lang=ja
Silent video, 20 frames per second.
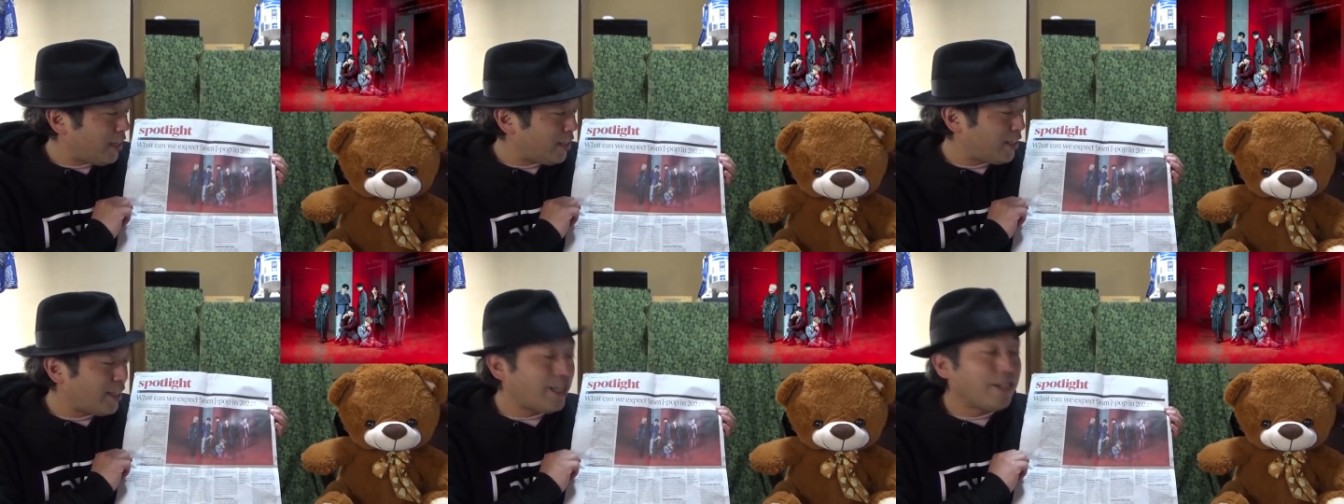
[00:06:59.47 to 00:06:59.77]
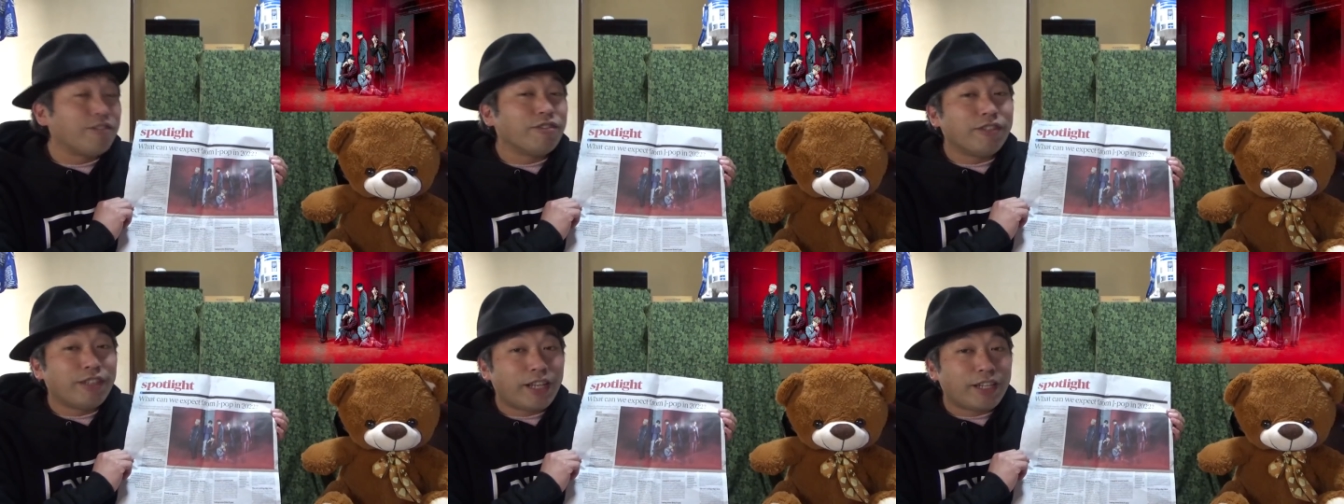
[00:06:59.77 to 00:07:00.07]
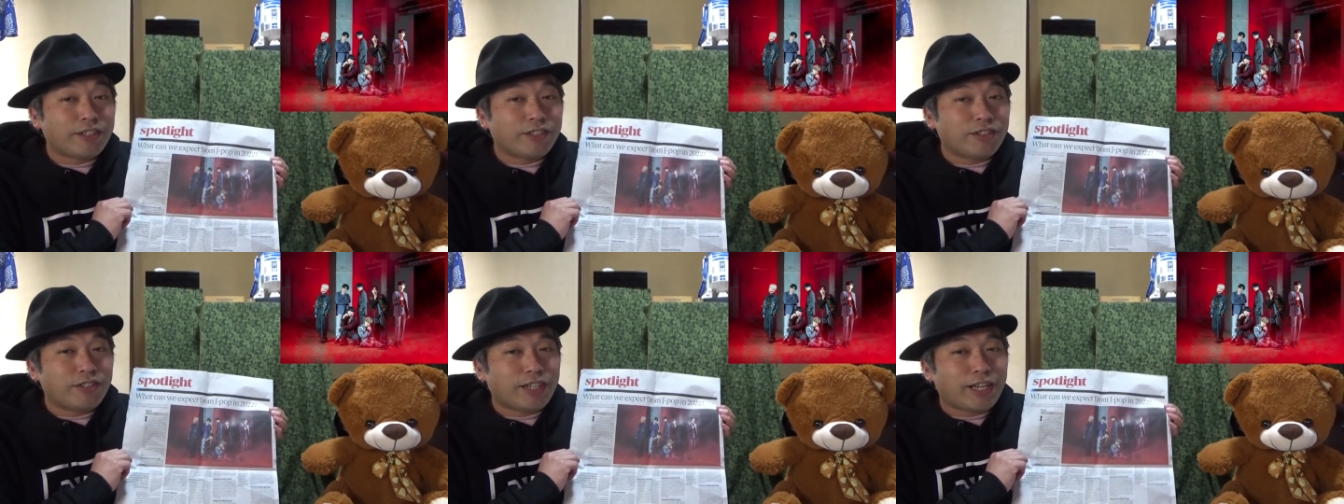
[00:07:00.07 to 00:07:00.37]
しゃるので
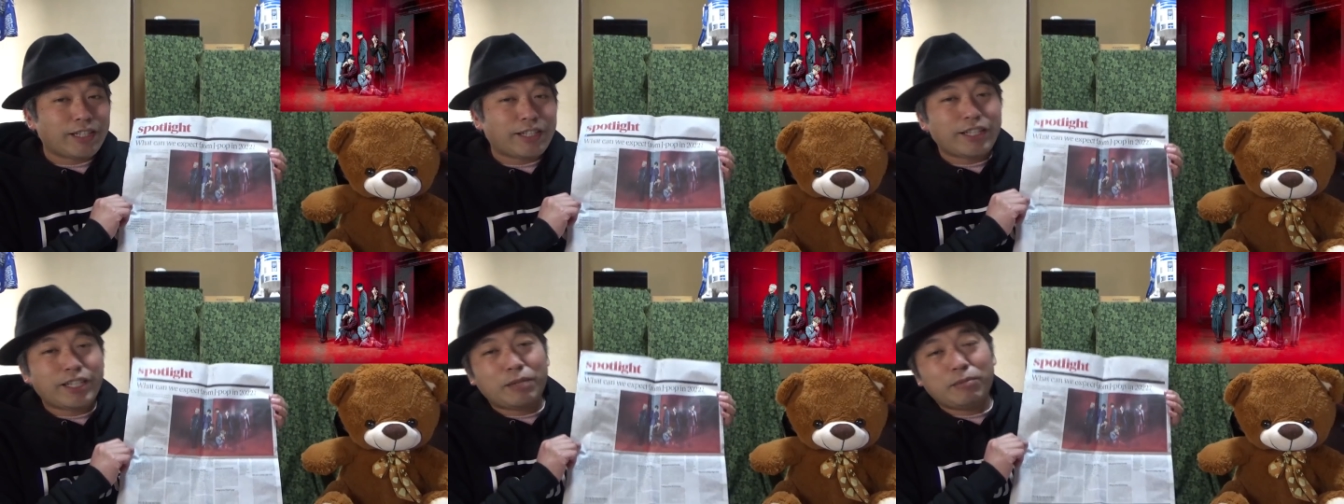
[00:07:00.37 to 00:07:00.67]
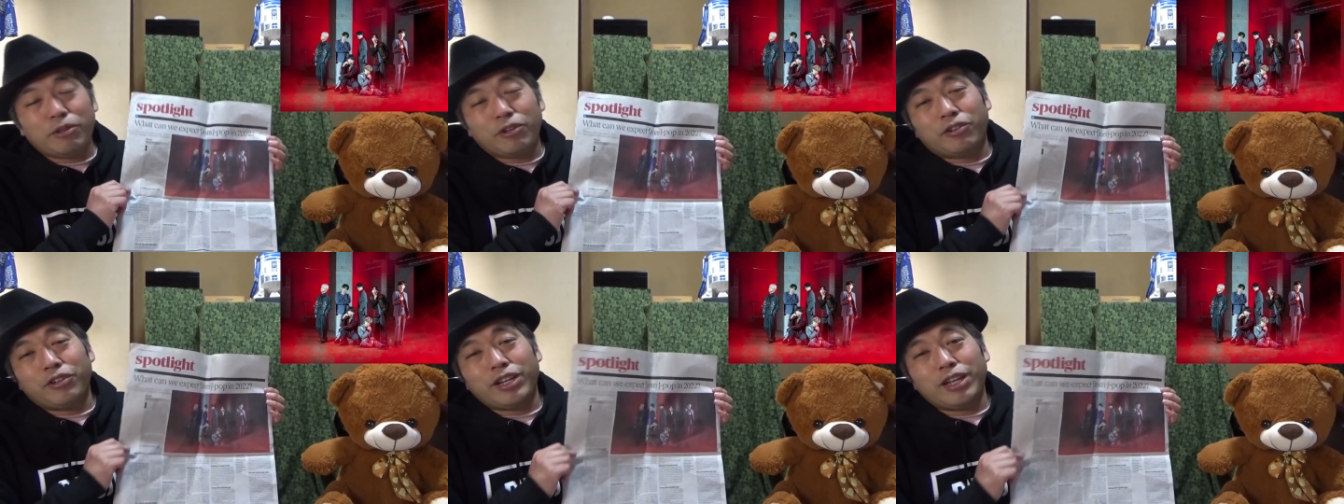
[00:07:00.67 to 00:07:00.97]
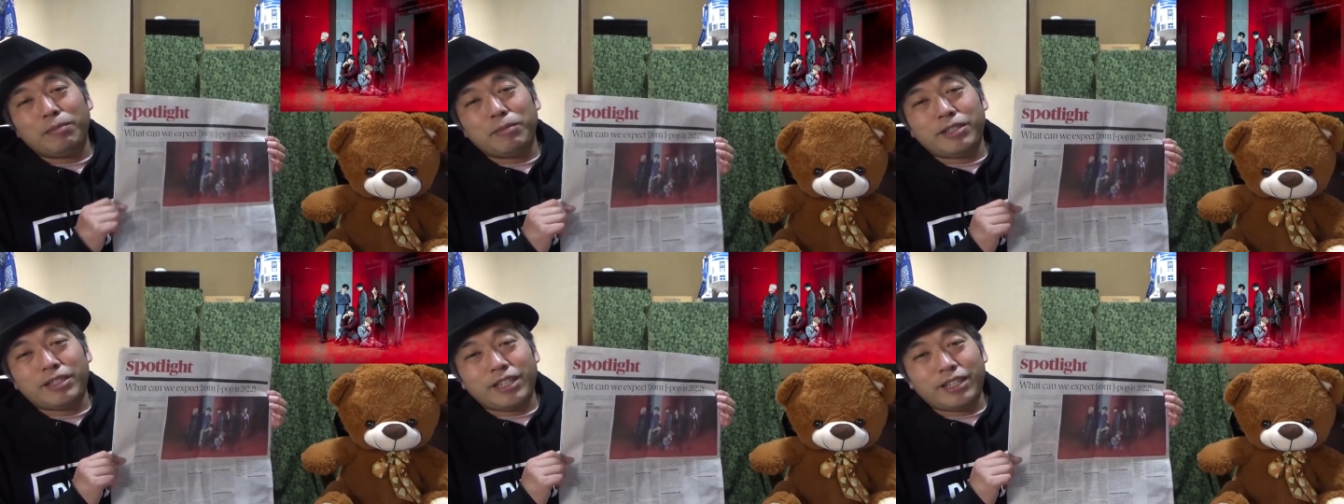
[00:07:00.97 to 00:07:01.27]
その方にもこ
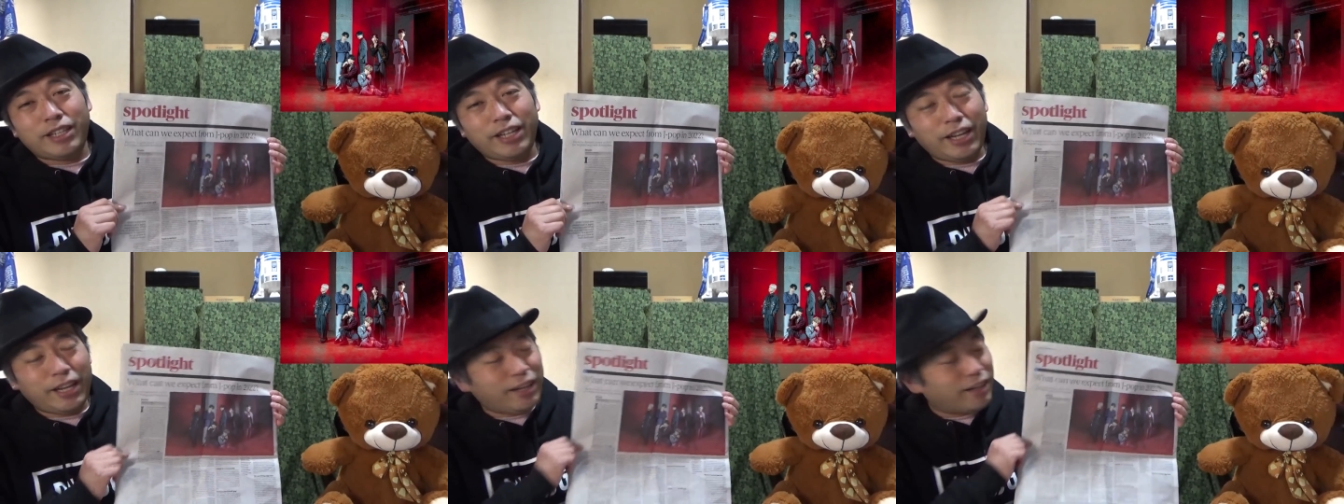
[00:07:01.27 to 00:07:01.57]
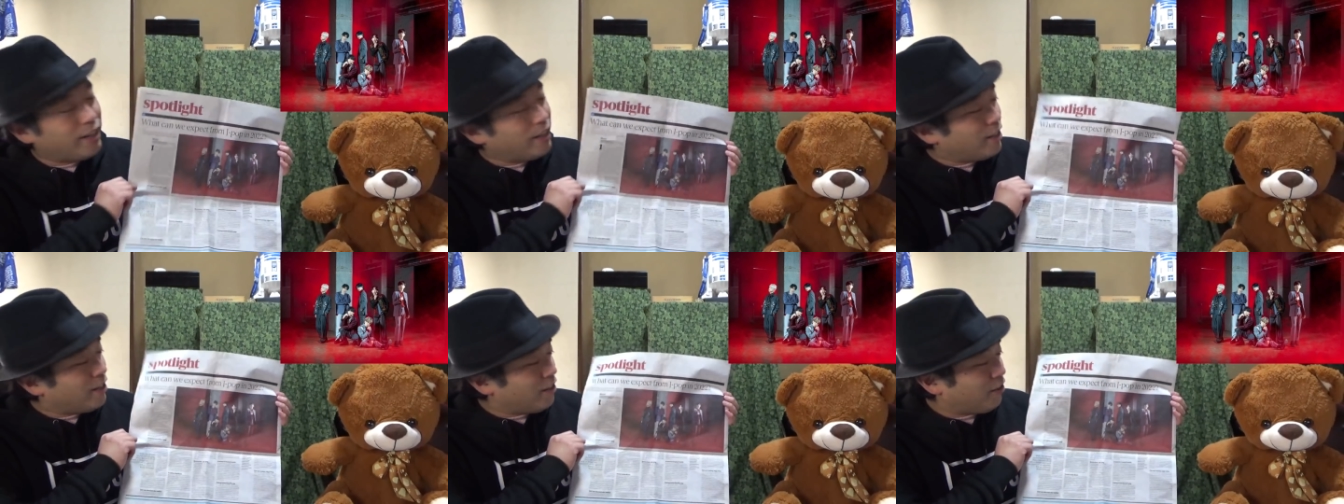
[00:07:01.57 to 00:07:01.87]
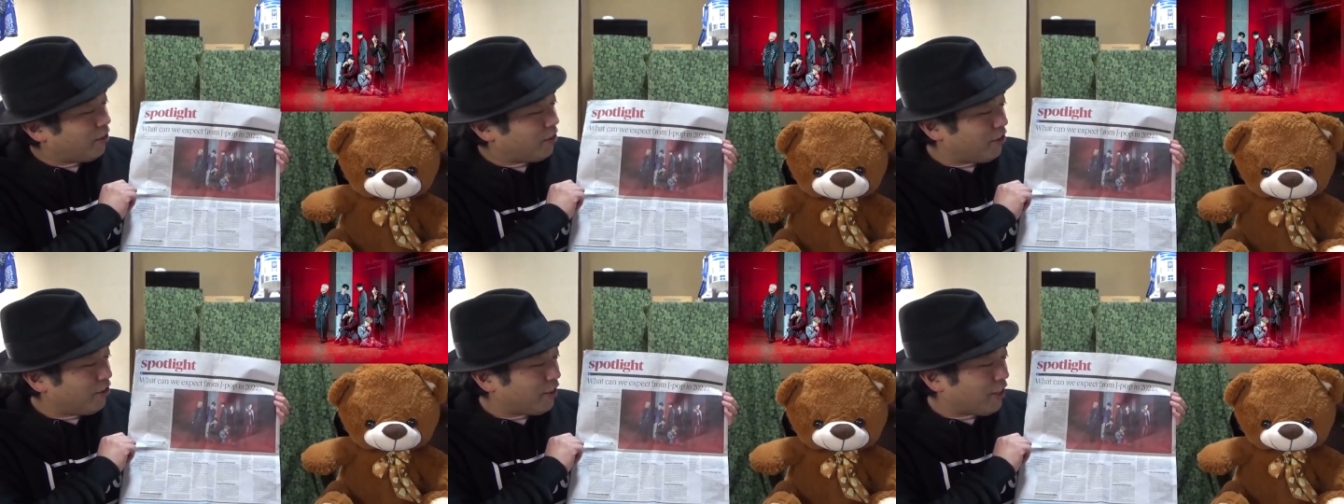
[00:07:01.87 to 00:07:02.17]
れ見せて
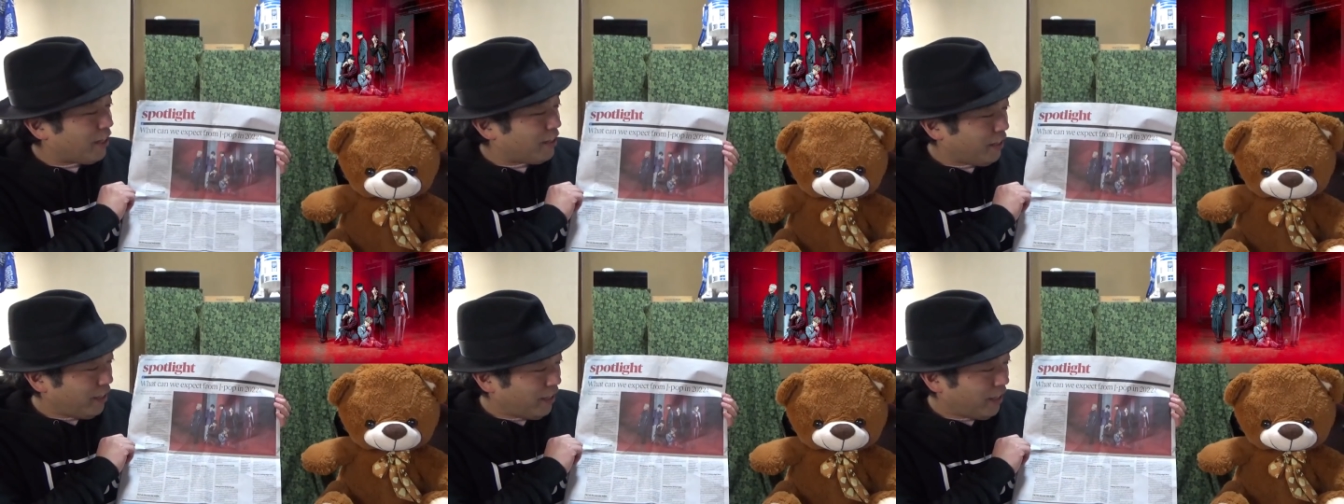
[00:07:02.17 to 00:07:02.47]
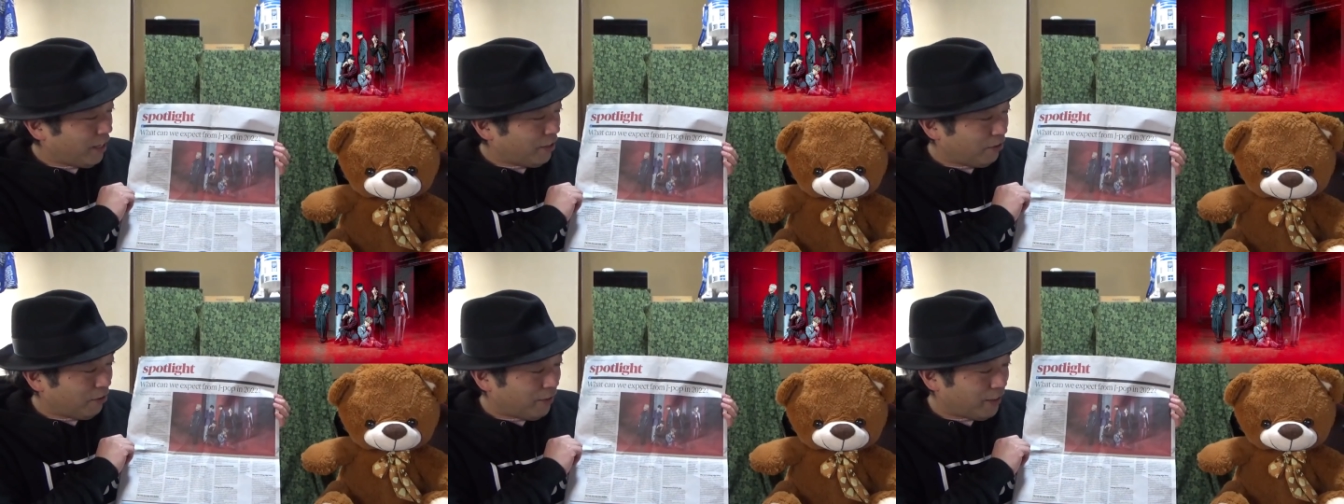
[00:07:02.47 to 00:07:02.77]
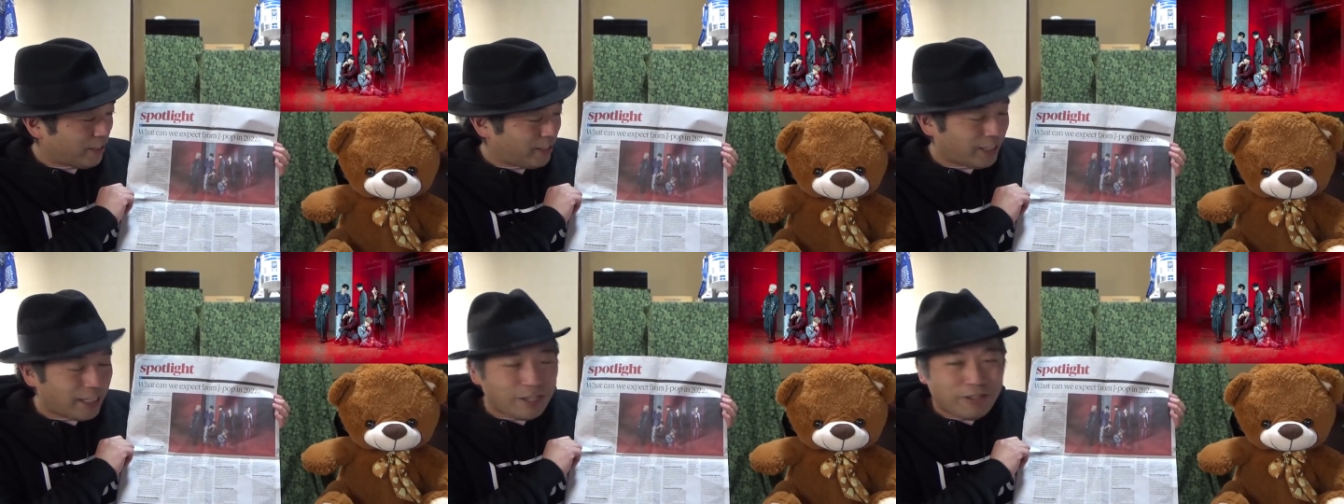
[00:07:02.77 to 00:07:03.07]
というかねあの
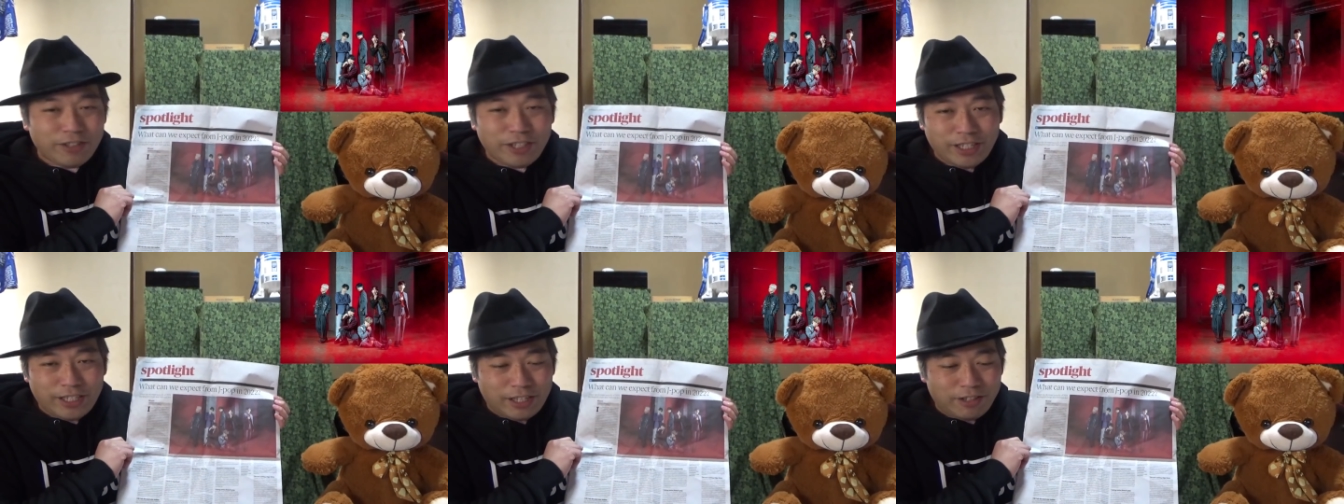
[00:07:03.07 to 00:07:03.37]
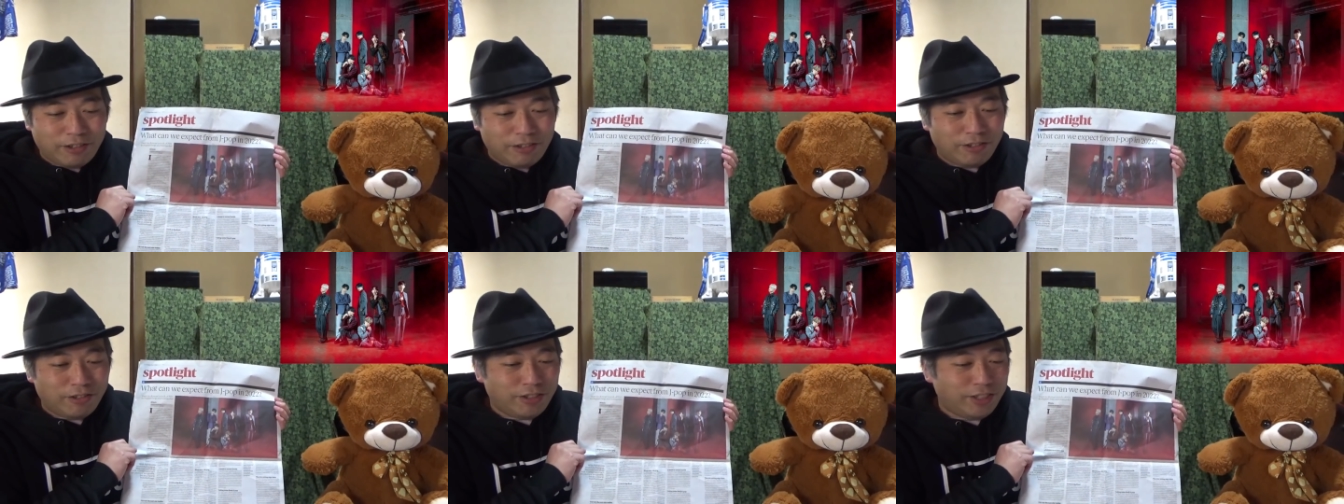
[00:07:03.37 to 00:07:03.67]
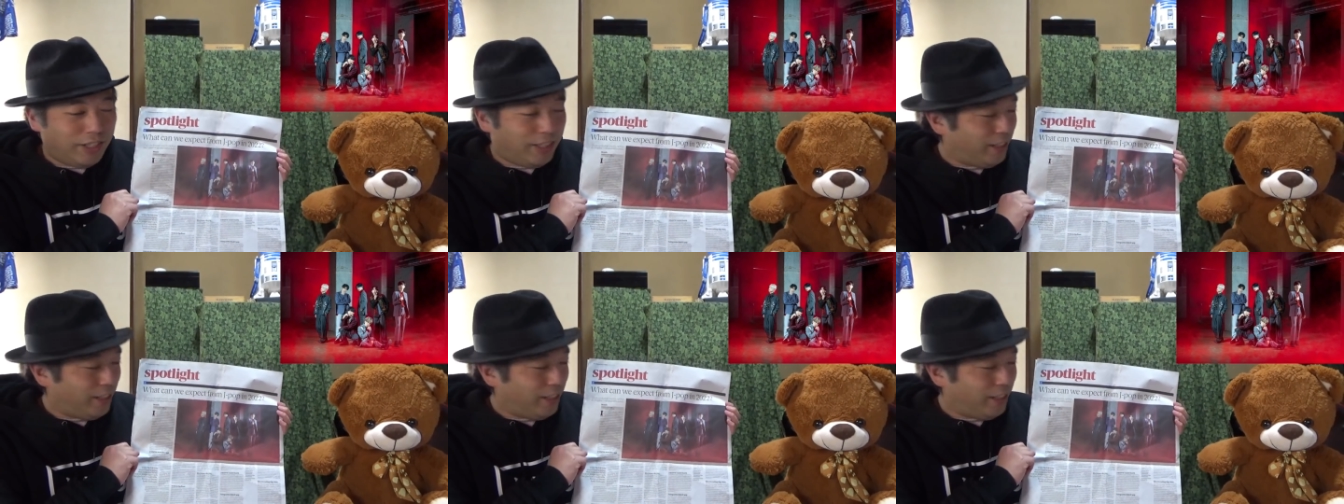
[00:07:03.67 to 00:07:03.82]
私が読んでいたところに来